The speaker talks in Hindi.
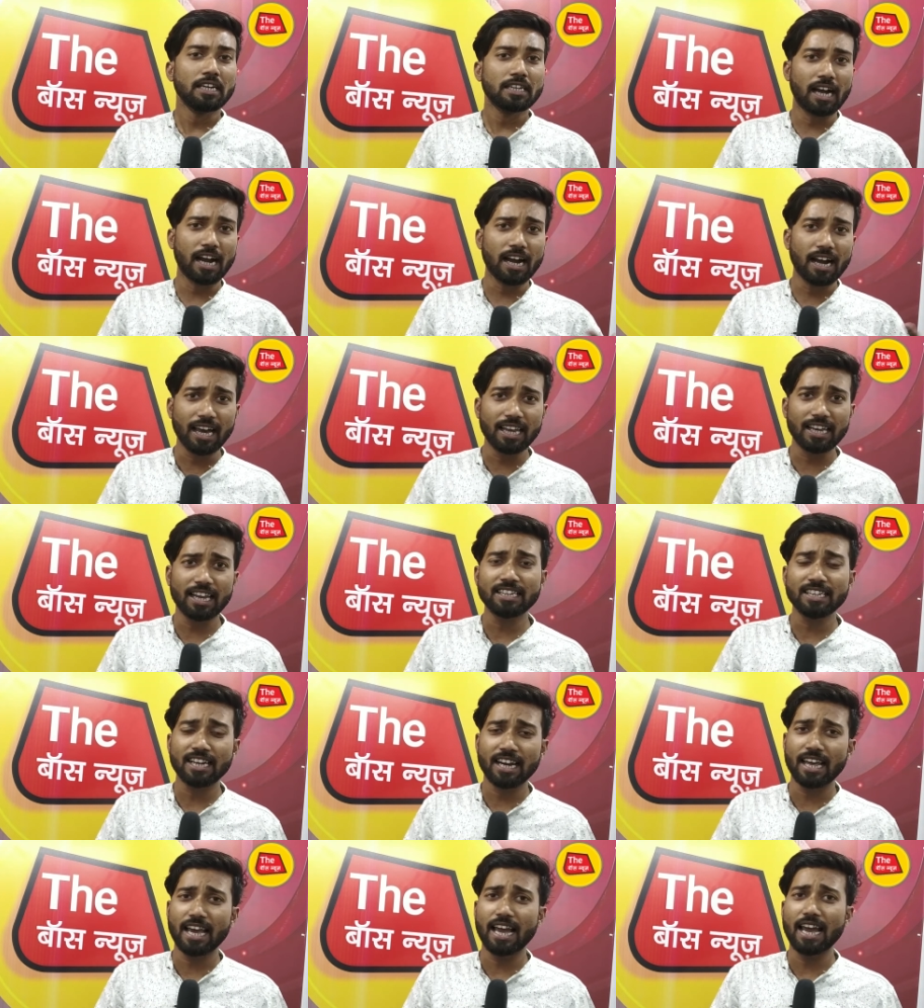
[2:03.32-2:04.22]
खंगाला
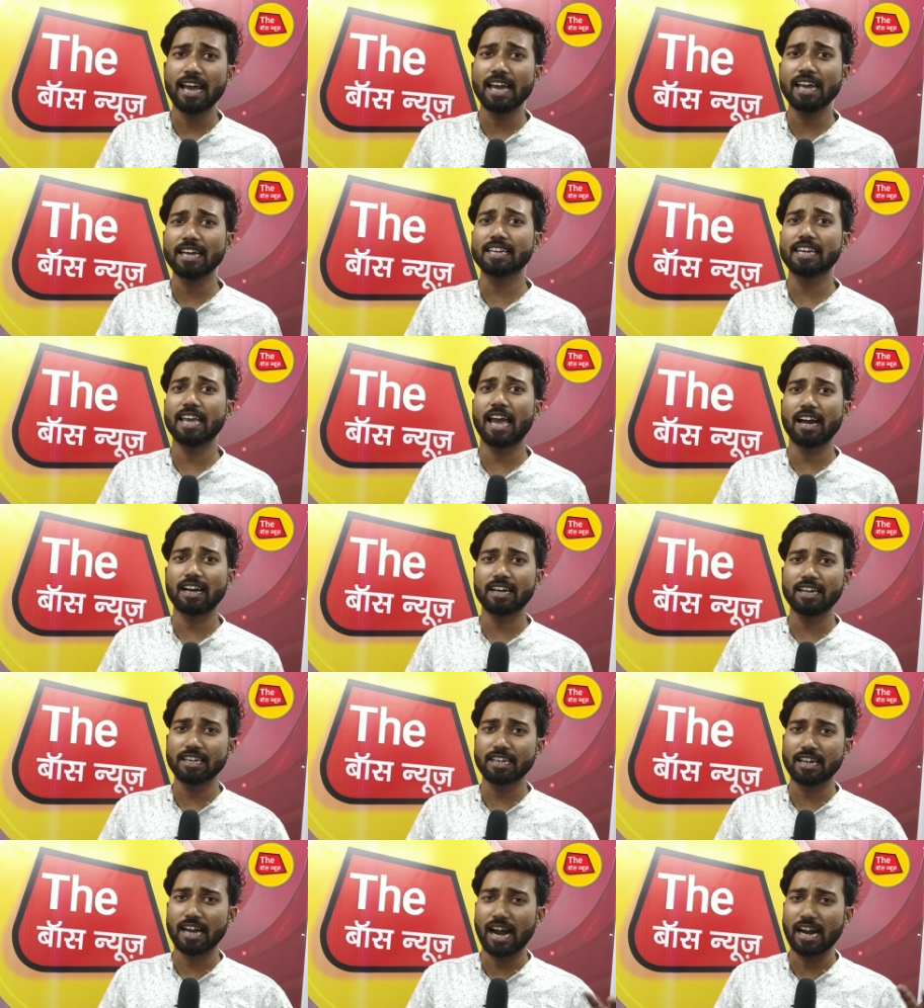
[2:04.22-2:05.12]
जा रहा है कि
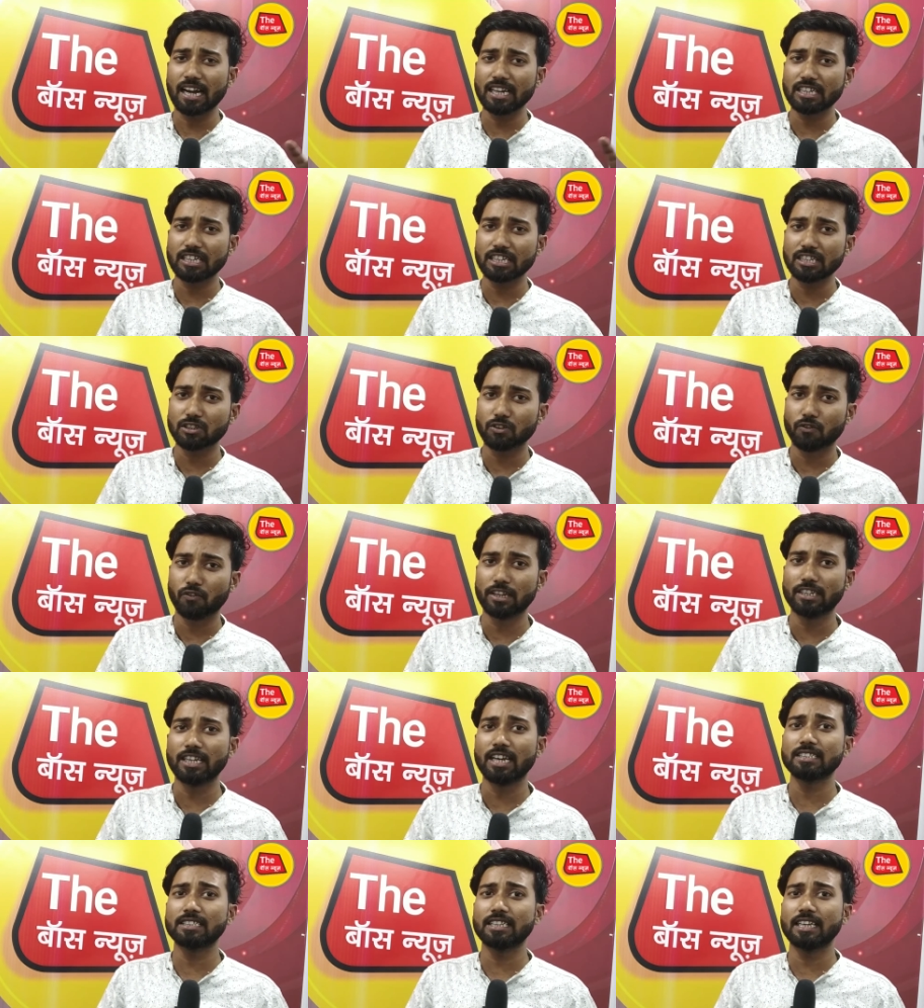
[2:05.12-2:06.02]
आखिरकार किस
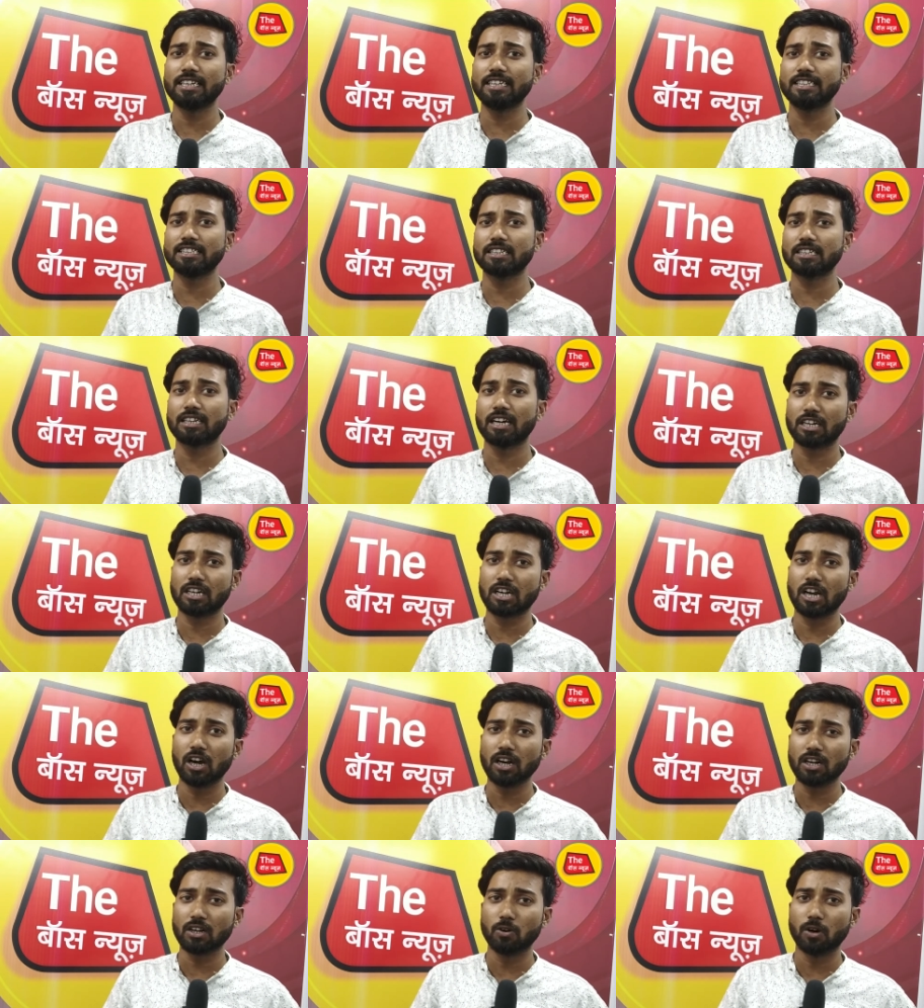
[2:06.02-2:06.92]
वजह से इस
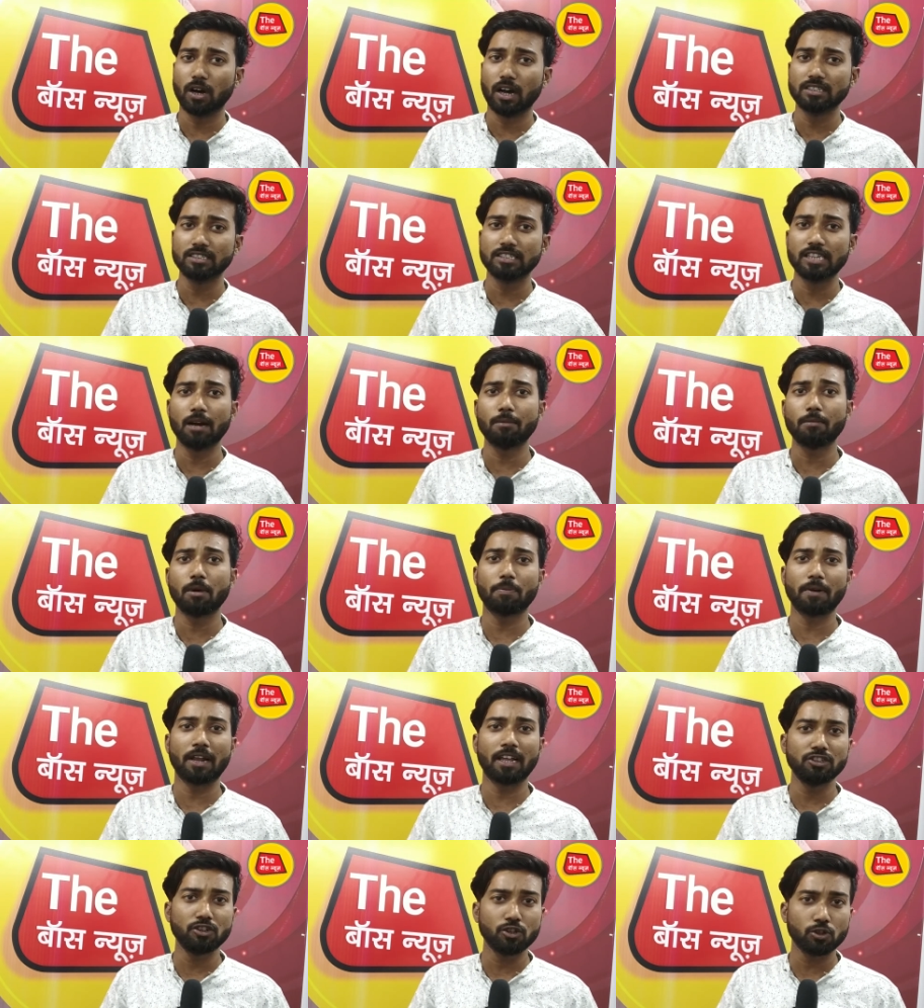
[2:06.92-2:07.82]
घटना को अंजाम
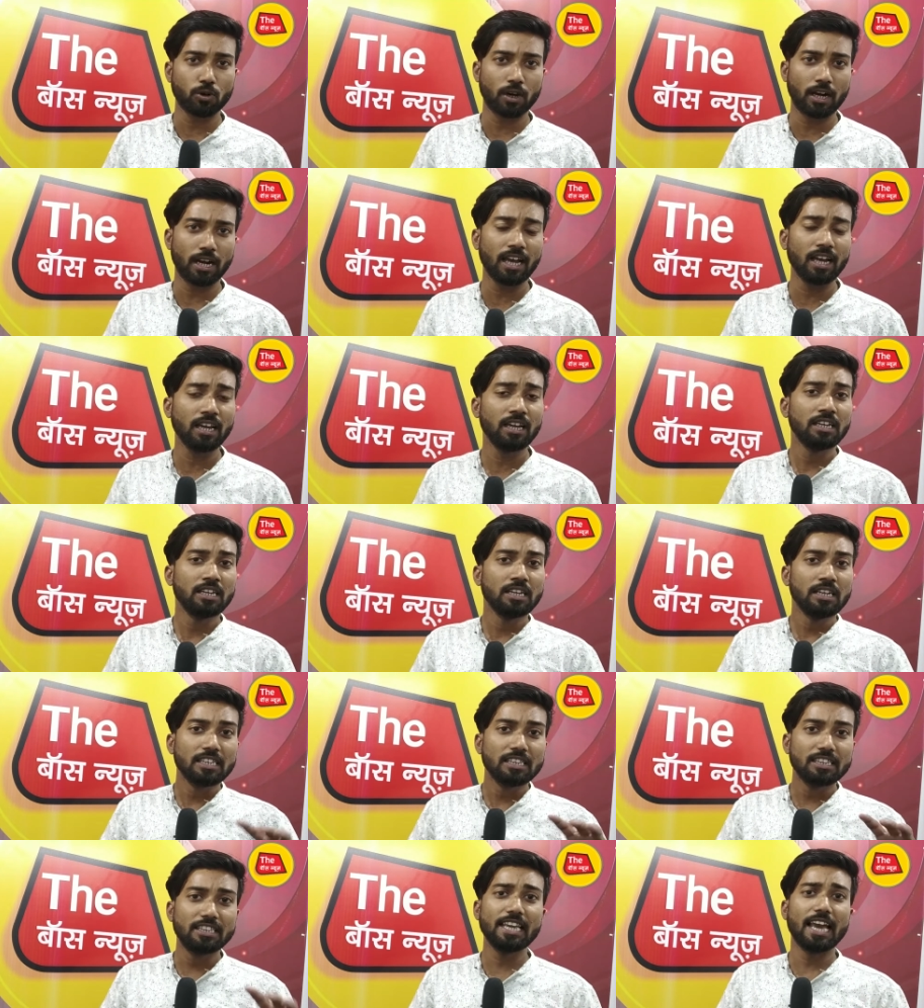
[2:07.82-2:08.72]
अपराधियों द्वारा
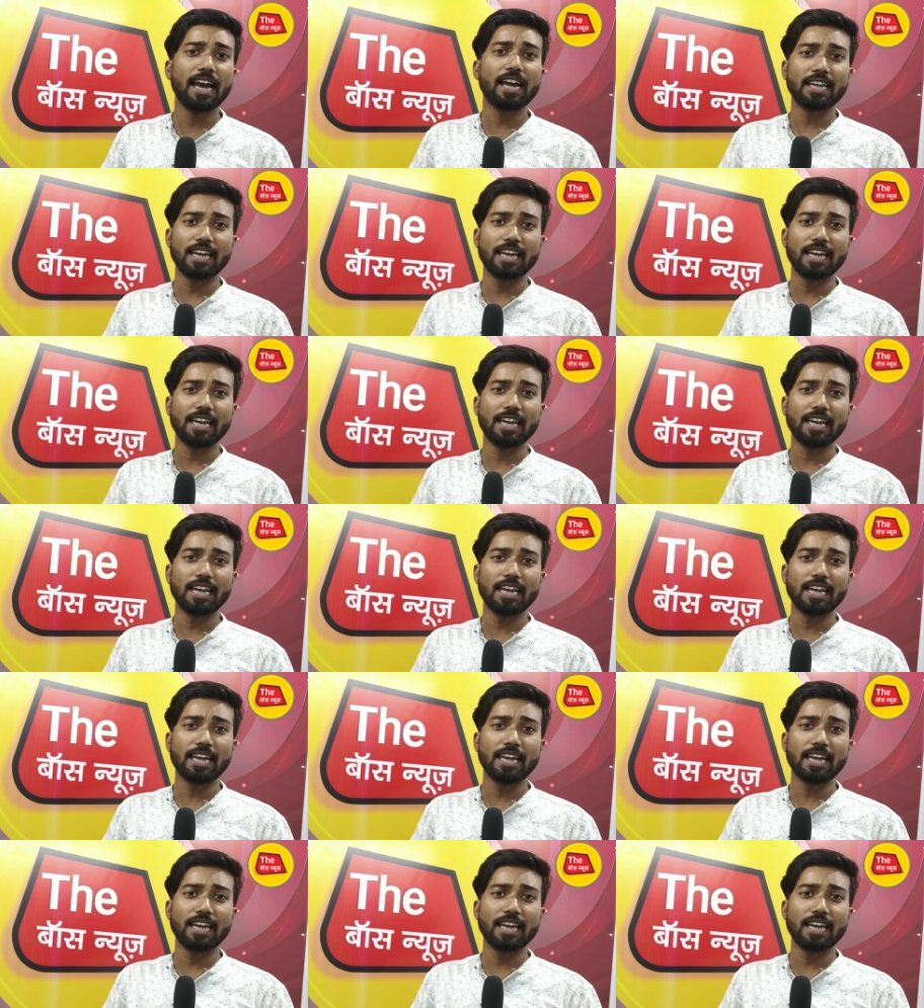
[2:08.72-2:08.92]
दिया